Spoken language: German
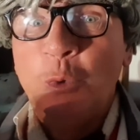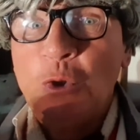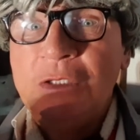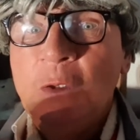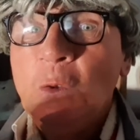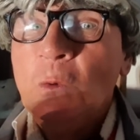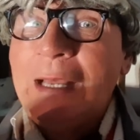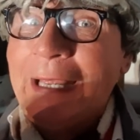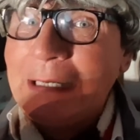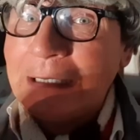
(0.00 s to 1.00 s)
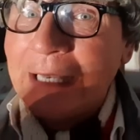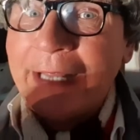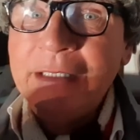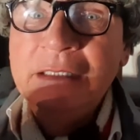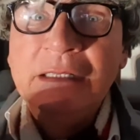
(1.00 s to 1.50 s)
geboten, einen
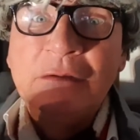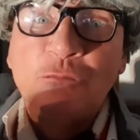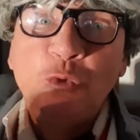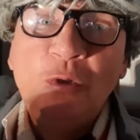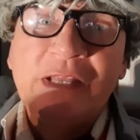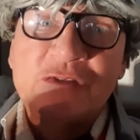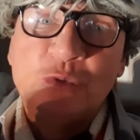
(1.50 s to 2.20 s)
kleinen äh, Flug nach